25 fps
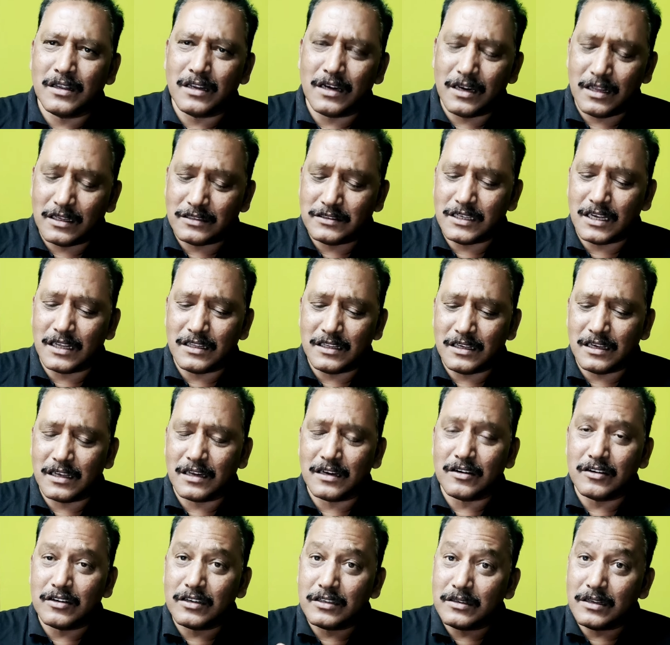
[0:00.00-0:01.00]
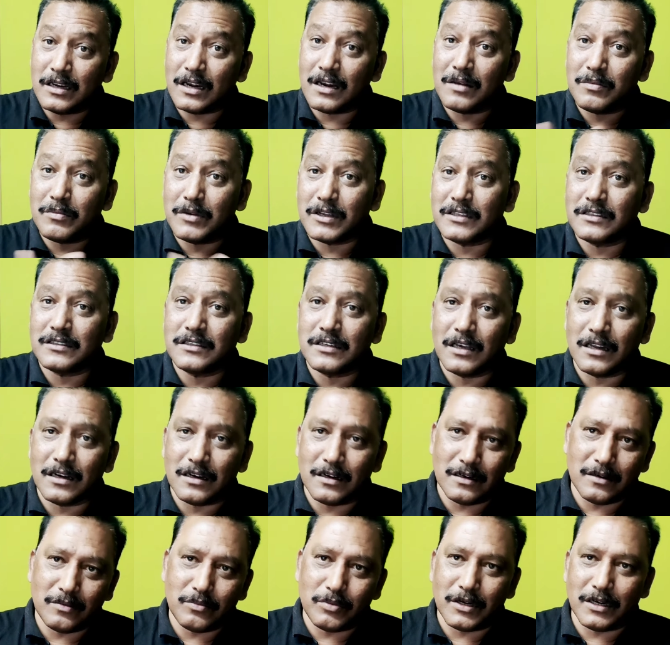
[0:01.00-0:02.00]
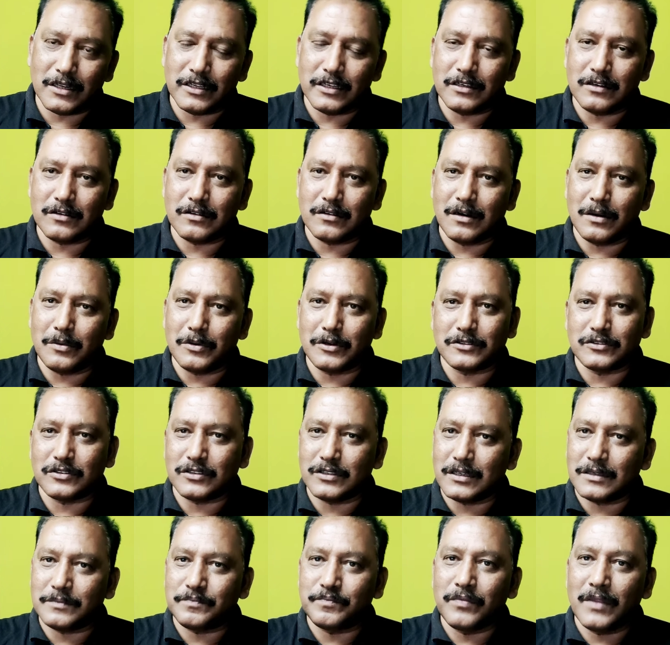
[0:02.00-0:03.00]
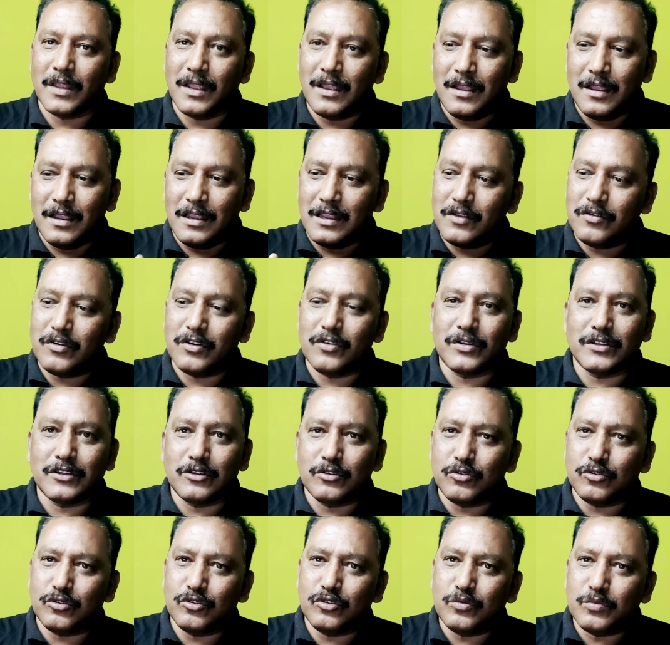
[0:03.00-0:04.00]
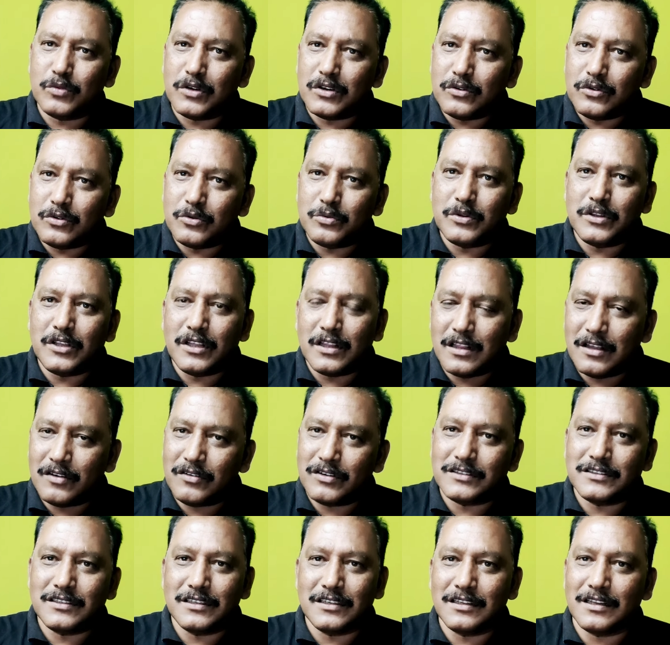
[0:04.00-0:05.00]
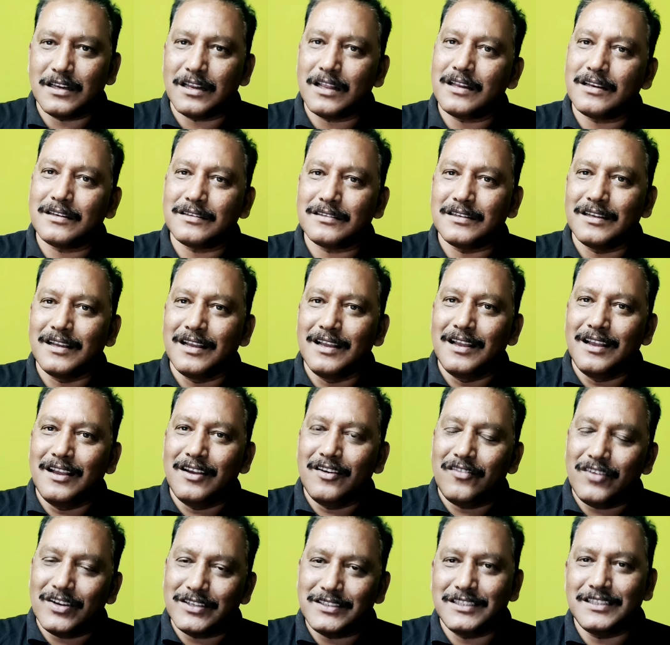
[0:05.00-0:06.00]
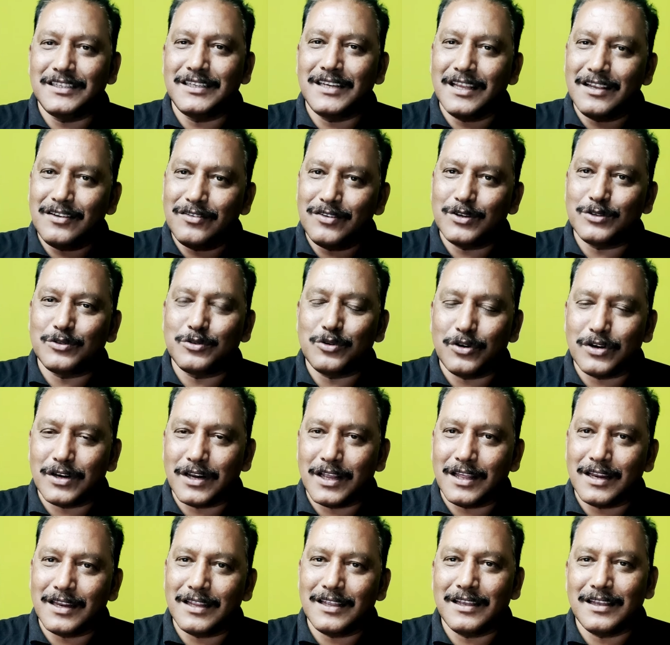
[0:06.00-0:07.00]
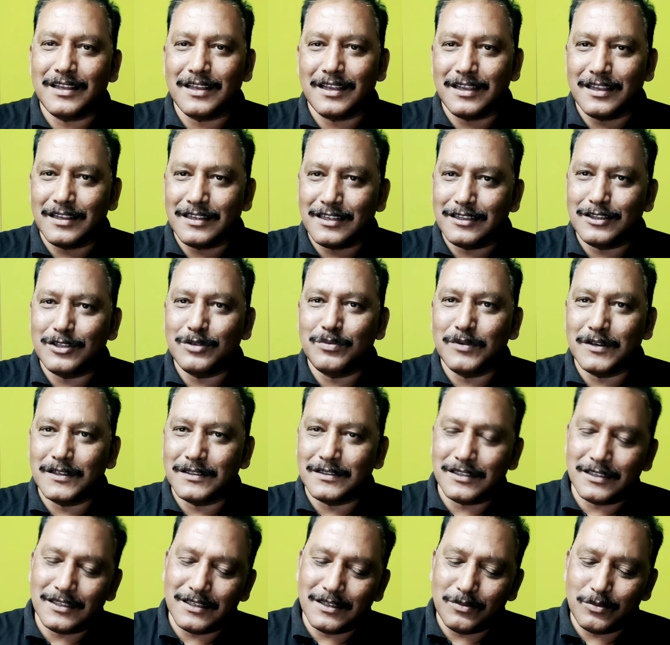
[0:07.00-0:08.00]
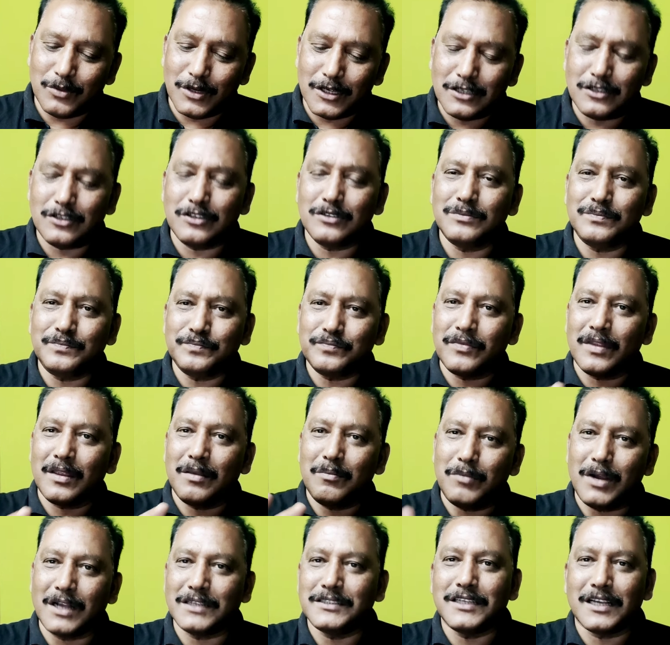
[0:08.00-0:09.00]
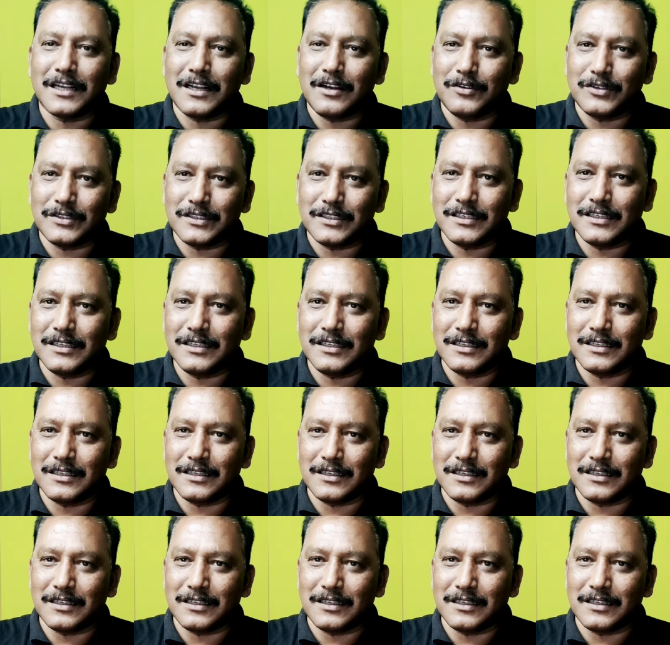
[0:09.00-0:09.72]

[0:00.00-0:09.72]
எல்லா ஜாதிகாரங்கள்டையும் எல்லா மதத்துக்காரங்கள்டையும் பழகிட்டு இருக்கோம் அப்படின்னு சொன்னார் இவர் வந்து குங்குமம் விபூதி எல்லாம் வச்சுருக்கிறாரு வச்சுக்கிட்டே இவர் சொல்கிறாரு இந்து மதத்துக்கு மட்டும் பாஜக வந்து